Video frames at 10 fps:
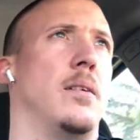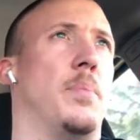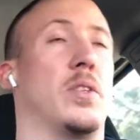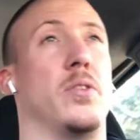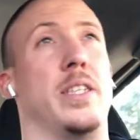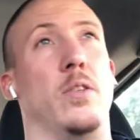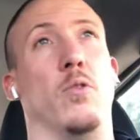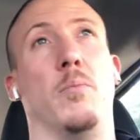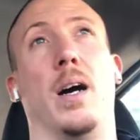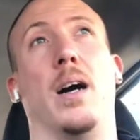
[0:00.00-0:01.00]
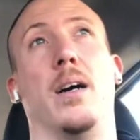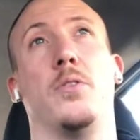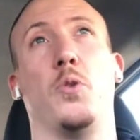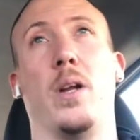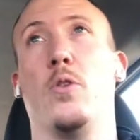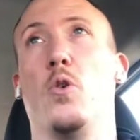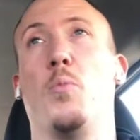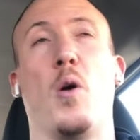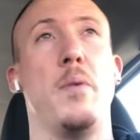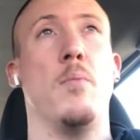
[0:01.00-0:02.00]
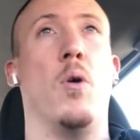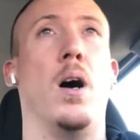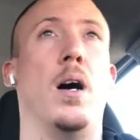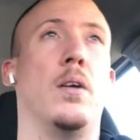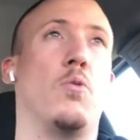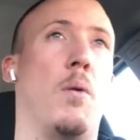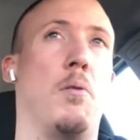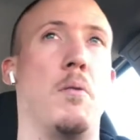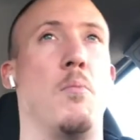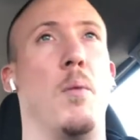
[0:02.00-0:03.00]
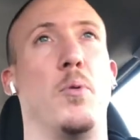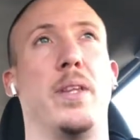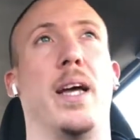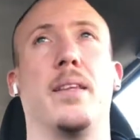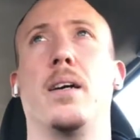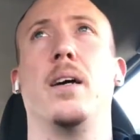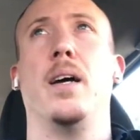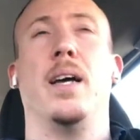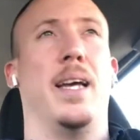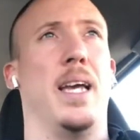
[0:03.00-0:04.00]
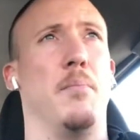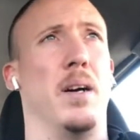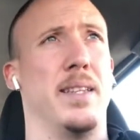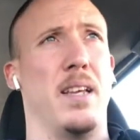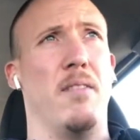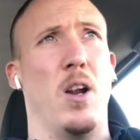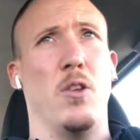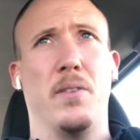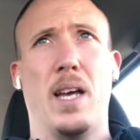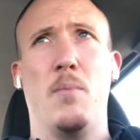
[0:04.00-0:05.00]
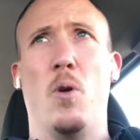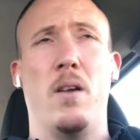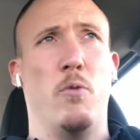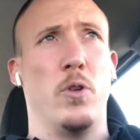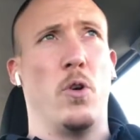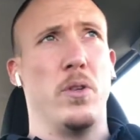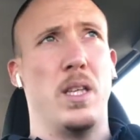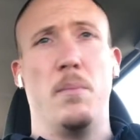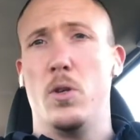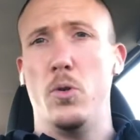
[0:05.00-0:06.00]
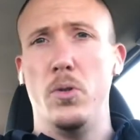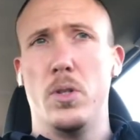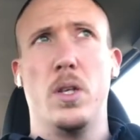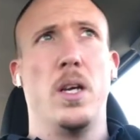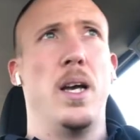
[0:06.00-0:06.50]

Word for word: parce que sinon, ben, sur les deux premiers mois, trois premiers mois peut-être, et eh ben, tes valeurs d'entraînement, elles vont être entre guillemets justes.